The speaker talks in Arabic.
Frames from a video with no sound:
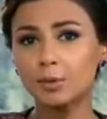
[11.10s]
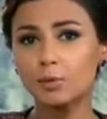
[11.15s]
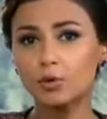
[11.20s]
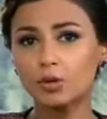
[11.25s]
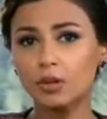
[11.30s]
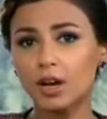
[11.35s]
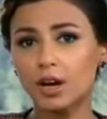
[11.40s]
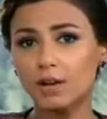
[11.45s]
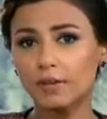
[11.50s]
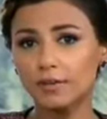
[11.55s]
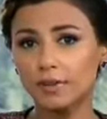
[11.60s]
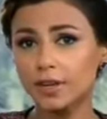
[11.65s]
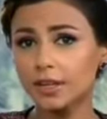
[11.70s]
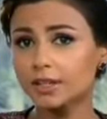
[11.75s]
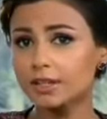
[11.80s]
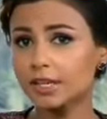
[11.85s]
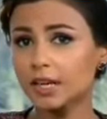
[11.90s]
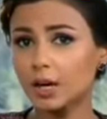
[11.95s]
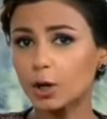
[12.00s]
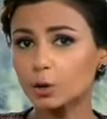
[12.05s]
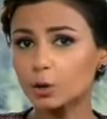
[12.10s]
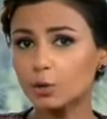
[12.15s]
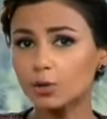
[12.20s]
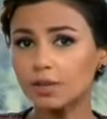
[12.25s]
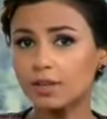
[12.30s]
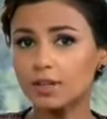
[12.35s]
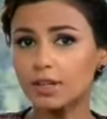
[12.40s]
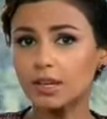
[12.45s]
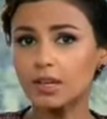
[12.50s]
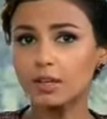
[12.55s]
بمضاعفات كحدوث
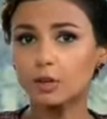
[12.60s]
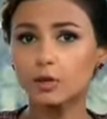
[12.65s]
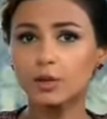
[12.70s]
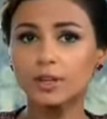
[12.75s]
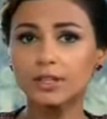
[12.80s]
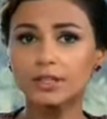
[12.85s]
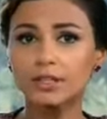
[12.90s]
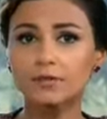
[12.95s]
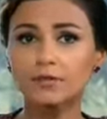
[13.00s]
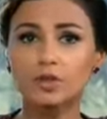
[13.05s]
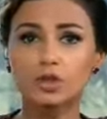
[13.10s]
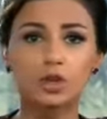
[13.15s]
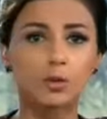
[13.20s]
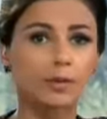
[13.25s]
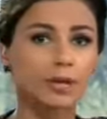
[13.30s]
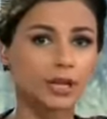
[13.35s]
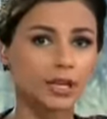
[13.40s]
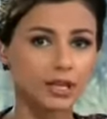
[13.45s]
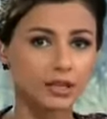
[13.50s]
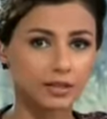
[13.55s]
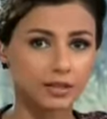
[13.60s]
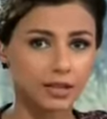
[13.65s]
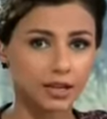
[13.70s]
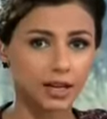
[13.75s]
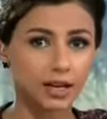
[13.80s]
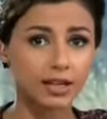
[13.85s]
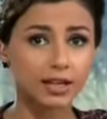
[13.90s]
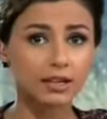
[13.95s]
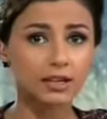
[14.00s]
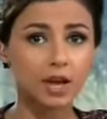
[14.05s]
تغيرات في شبكيه
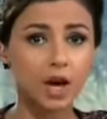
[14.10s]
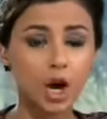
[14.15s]
العين